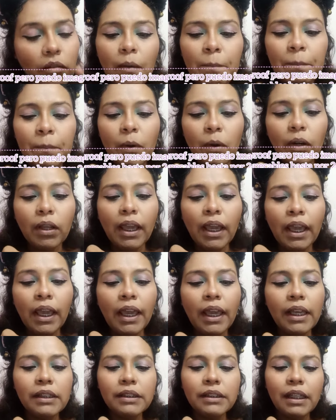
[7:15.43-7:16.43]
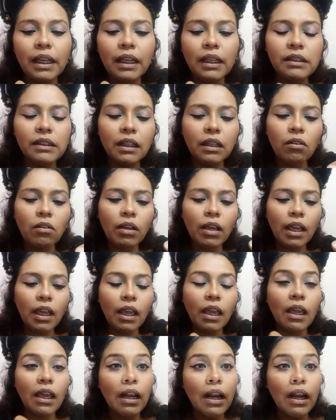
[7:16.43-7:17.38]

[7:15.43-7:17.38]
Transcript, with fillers: porque este sí creo que